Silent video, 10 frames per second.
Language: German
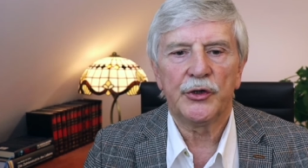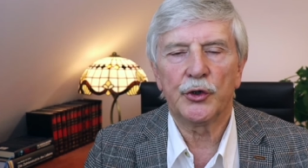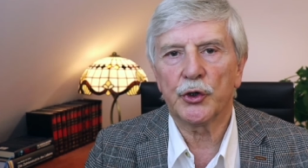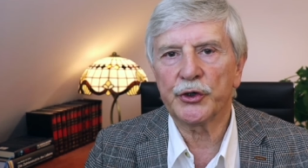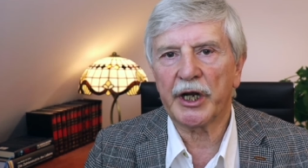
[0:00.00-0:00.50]

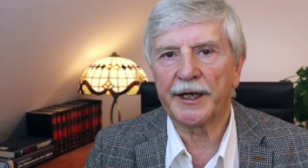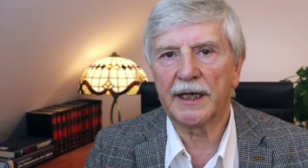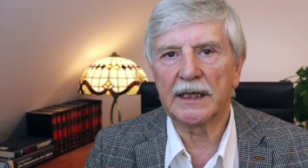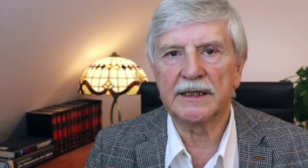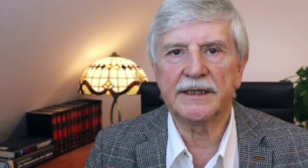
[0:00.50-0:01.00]
Dort
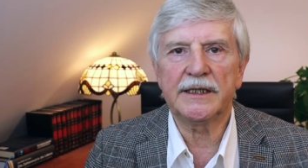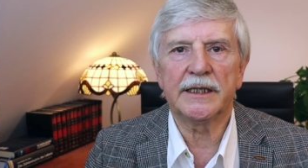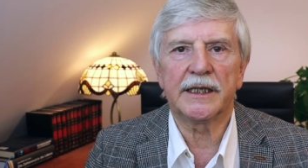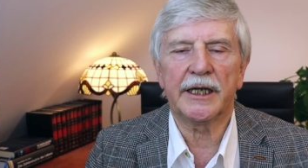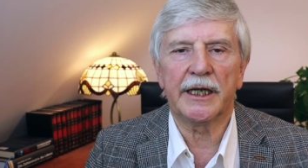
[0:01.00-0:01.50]

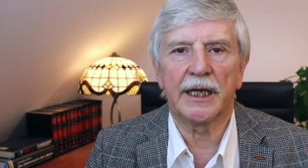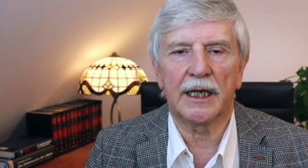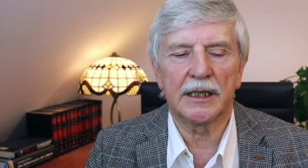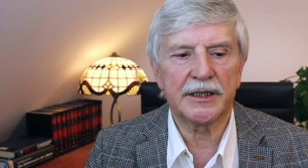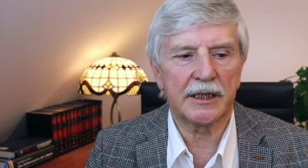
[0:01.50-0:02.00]
analysiert er
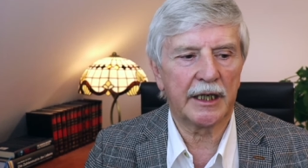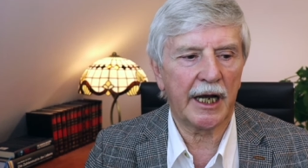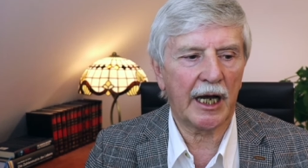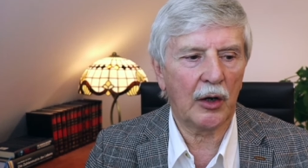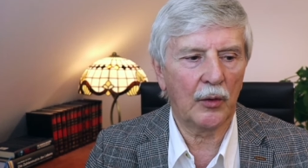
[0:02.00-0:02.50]
ganz
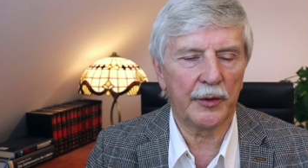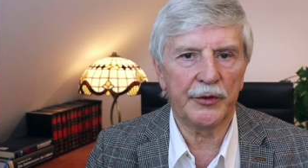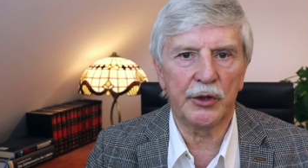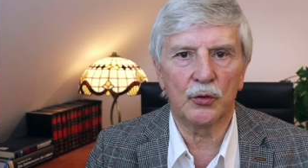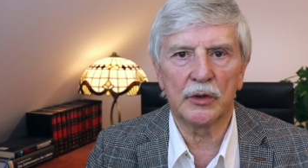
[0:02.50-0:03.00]
genau
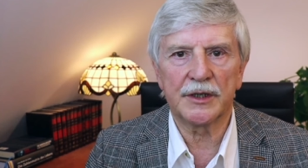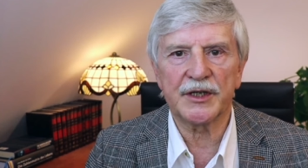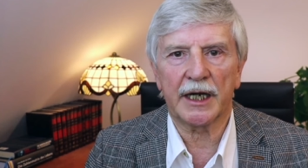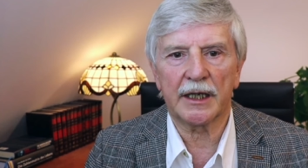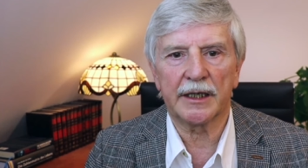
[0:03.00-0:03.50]
die
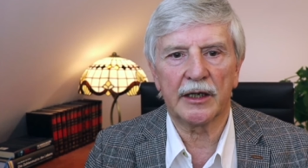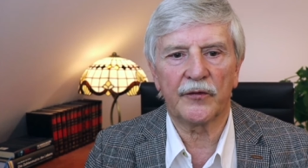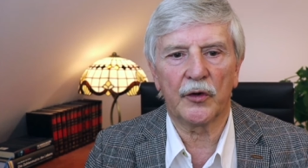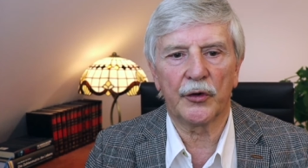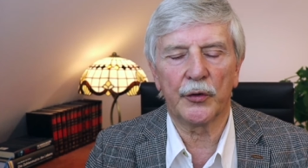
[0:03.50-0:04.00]
Ursachen
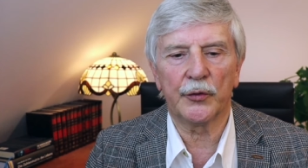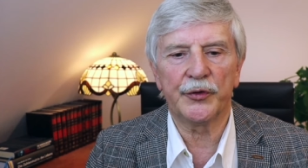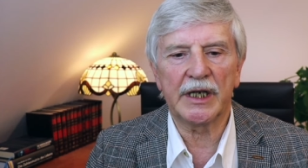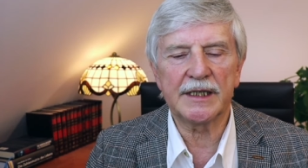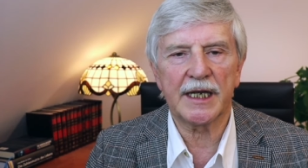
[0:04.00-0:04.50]
davon
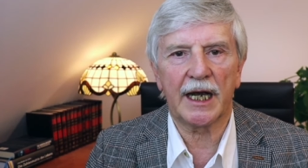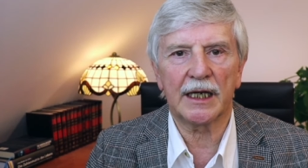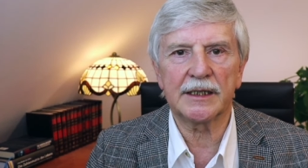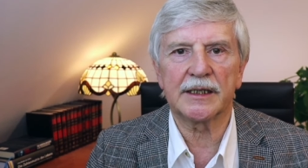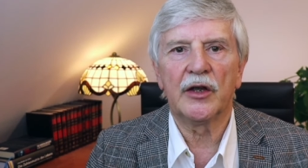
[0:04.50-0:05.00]
und er
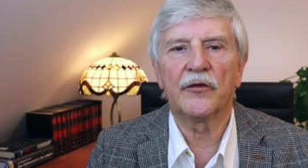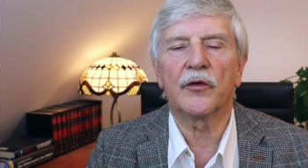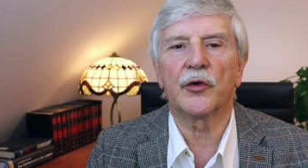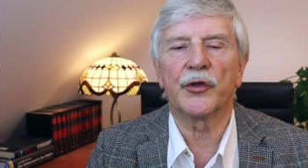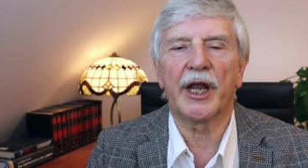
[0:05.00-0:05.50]
sagt,
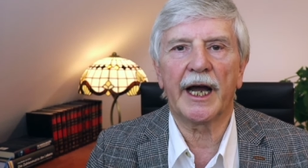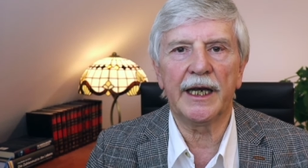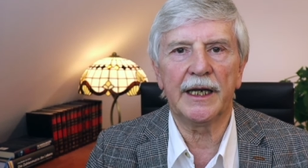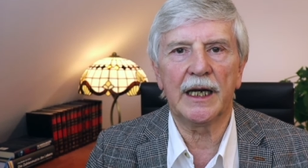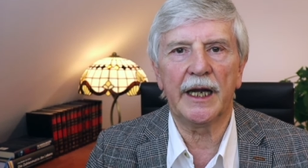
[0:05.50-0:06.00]
von
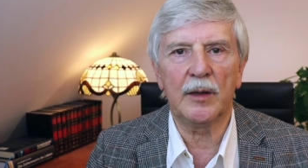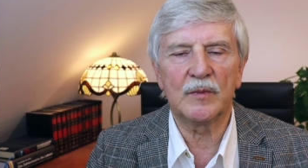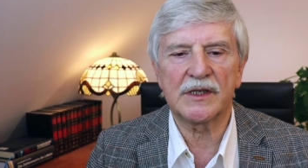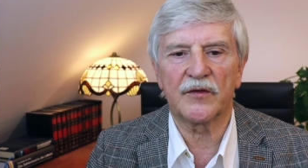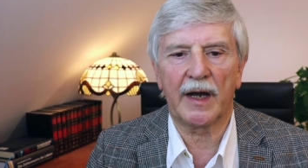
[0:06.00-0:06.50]
deiner
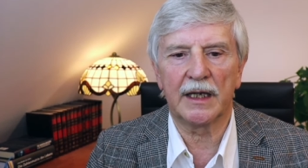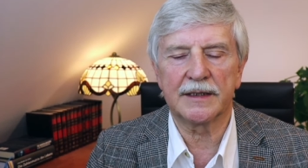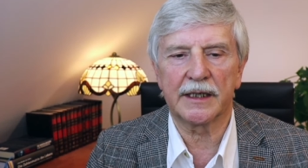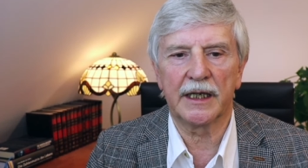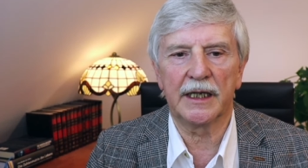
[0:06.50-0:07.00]

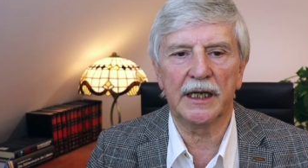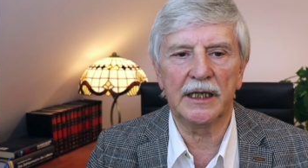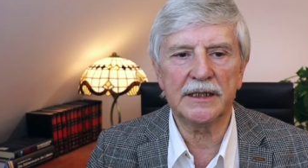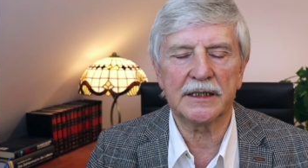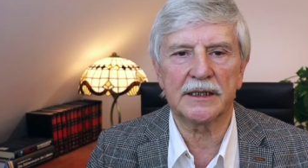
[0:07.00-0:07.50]
Lebensweise
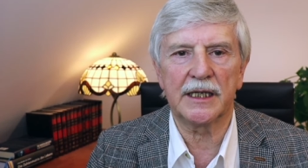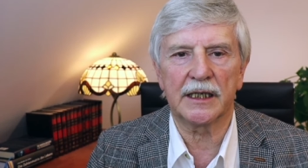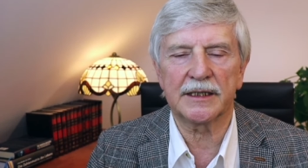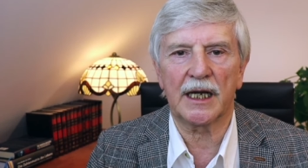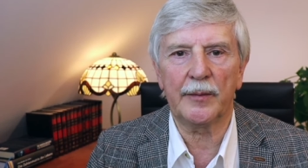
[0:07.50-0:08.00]
ist
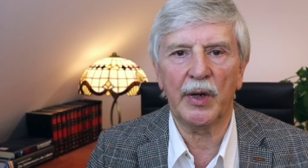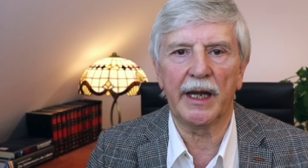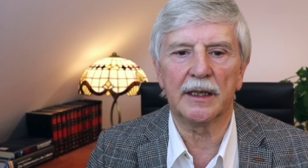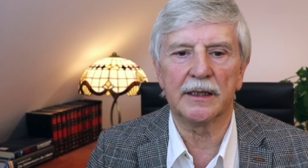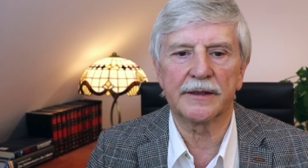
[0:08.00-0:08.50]
das
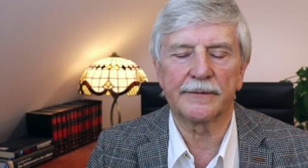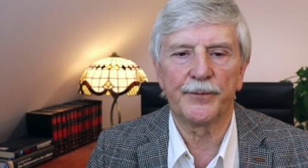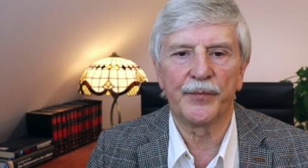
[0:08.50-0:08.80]
abhängig.